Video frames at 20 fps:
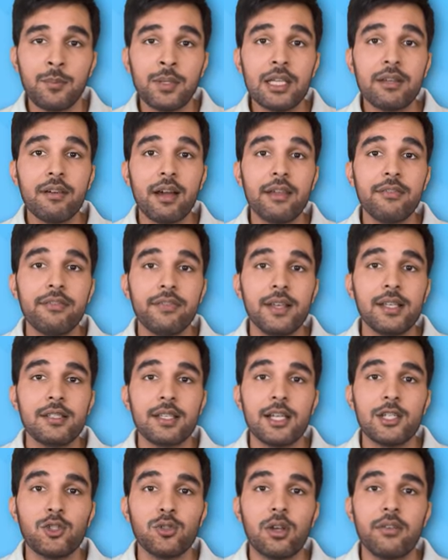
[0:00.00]
की वाइफ इस
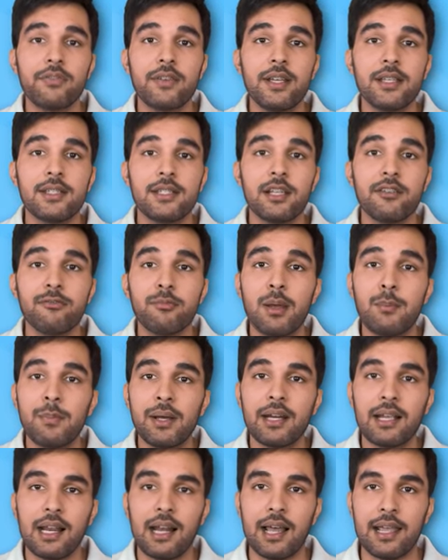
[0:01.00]
एच की सिर्फ मेंबर
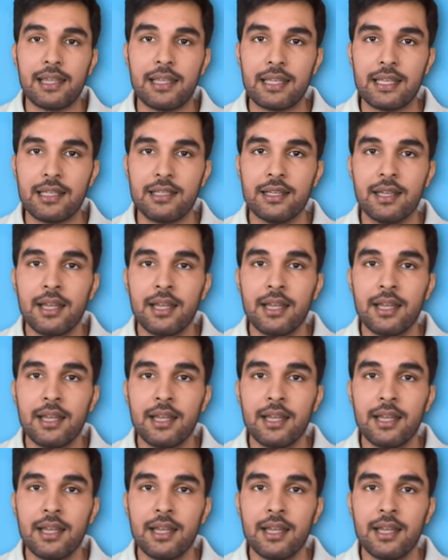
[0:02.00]
कहलाएंगी